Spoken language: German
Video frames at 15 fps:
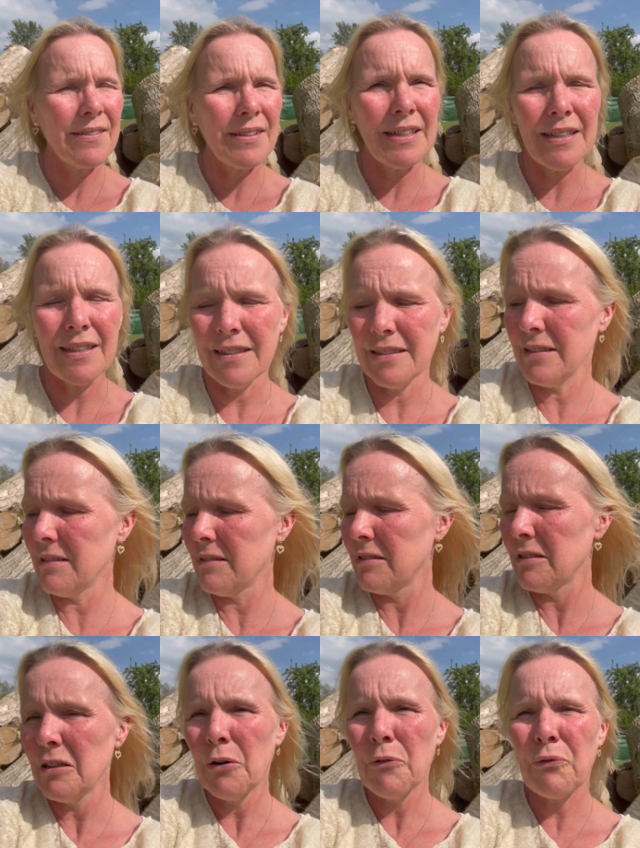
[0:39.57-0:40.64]
der
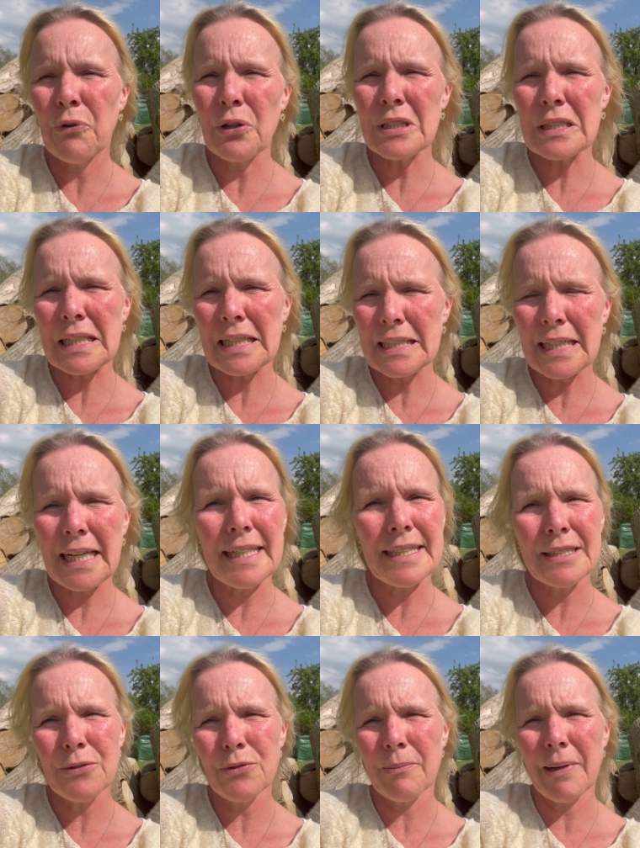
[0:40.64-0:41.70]

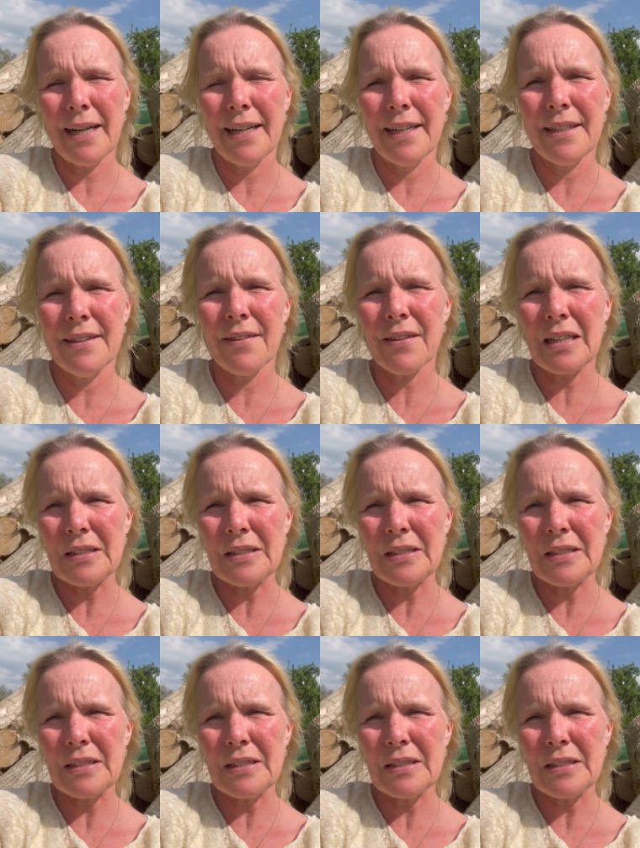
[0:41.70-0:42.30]
Volkskrankheiten Nummer eins.